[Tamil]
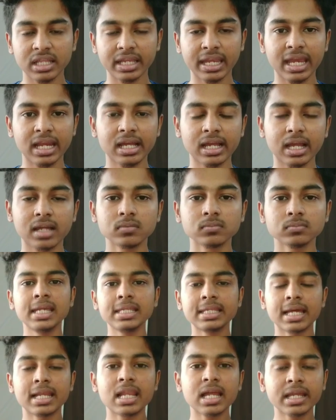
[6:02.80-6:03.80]
அதை கேளுங்க
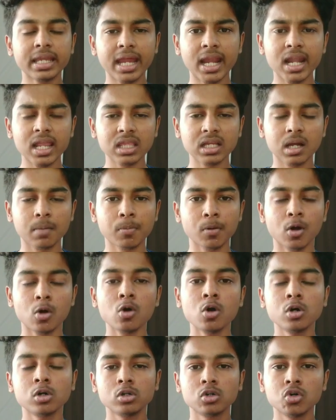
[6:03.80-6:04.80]
இதெல்லாம் கேட்டதுக்கப்புறம்
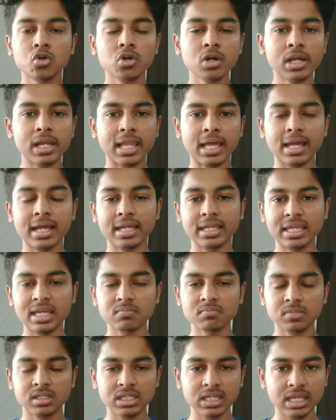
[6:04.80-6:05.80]
கூகுளில்
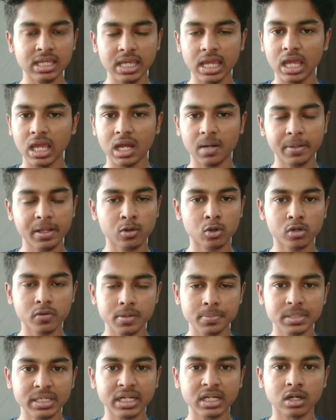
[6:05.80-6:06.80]
எம்சிஏ அப்படின்னு ஒரு
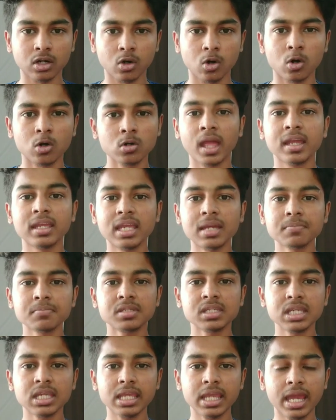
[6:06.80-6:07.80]
வெப்சைட் இருக்கும்
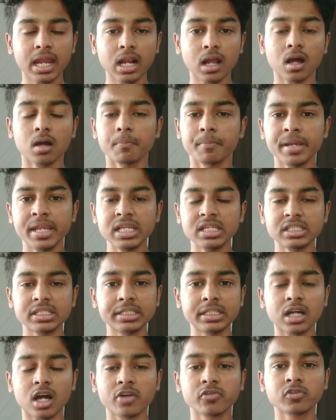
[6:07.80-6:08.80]
எம்சிஏனா மினிஸ்ட்ரி
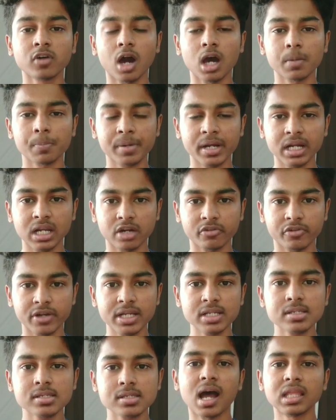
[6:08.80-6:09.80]
ஆஃப் கார்பரேட்
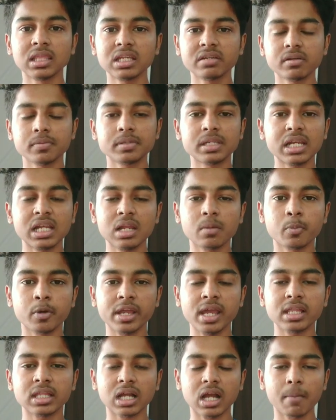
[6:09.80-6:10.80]
அஃபேர்ஸ் அந்த வெப்சைட்டில்
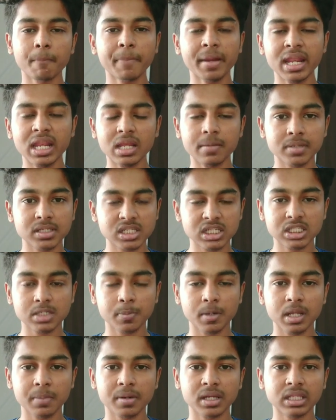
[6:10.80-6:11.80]
போய் அந்த கம்பெனி நேமை சர்ச்
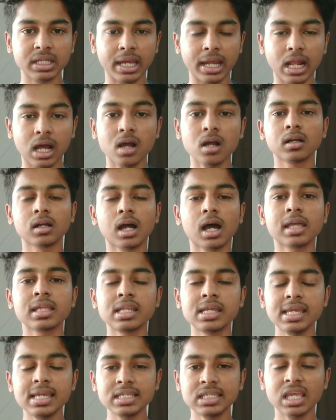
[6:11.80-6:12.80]
பண்ணி பார்த்தீங்கன்னா
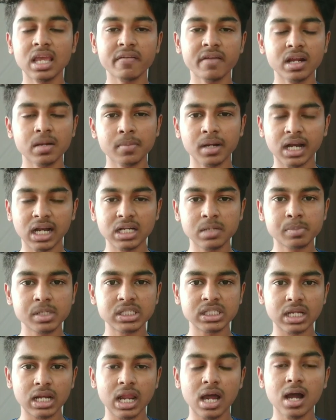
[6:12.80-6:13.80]
அதில் ஈஸியாகவே நம்ம
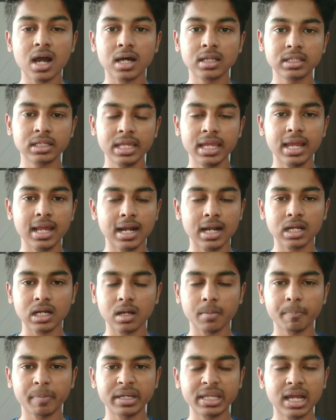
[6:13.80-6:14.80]
கண்டுபிடிச்சிடலாம் அது லீகலான
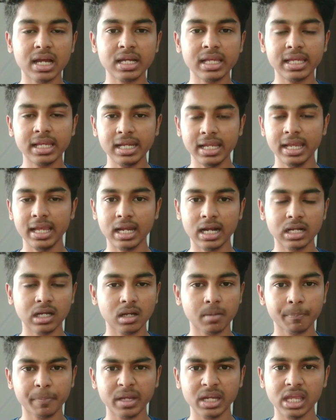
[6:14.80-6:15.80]
கம்பெனி கம்பெனியா இல்லை இல்லீகலான
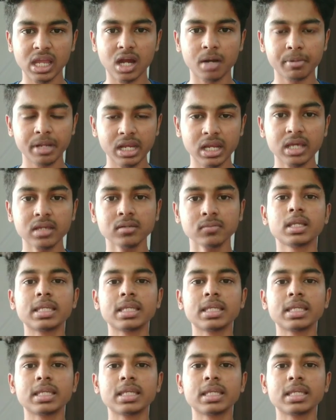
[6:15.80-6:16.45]
கம்பெனியா அப்படின்னு